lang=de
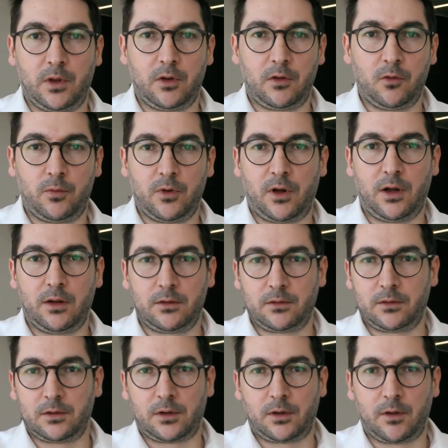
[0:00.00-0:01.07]
ein super
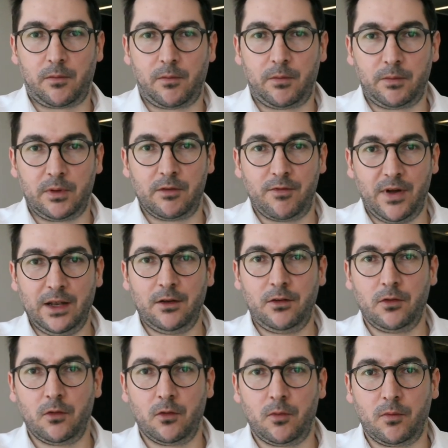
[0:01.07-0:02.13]
ähm, Event,
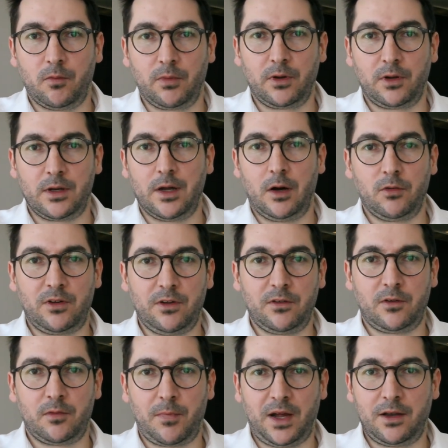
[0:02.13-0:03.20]
um genau
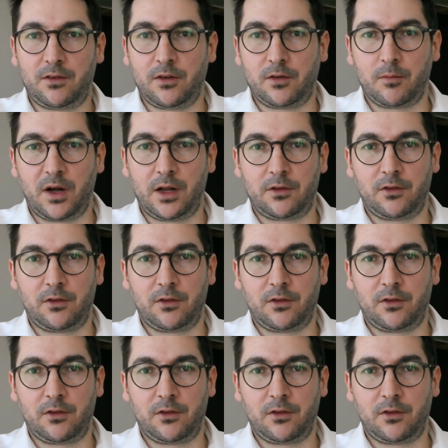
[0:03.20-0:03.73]
dieses Mindset mal